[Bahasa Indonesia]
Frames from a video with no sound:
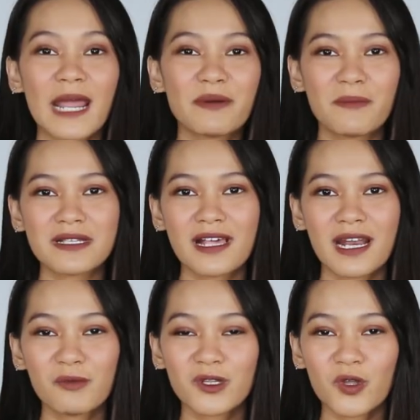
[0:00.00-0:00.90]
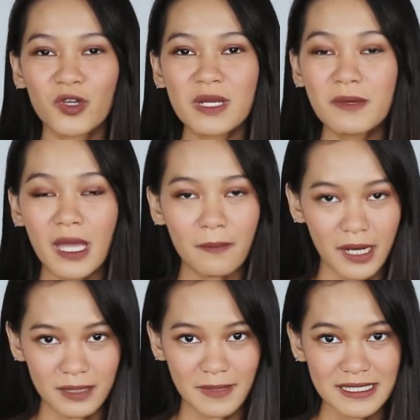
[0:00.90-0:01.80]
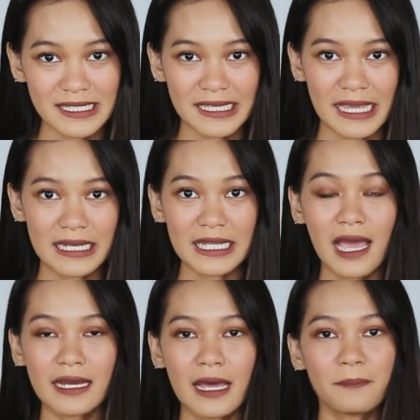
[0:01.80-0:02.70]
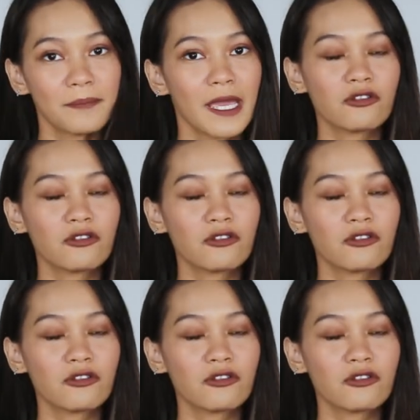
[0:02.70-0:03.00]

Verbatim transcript: Nah permasalahan rambut rontok ini banyak banget pastinya dihadapi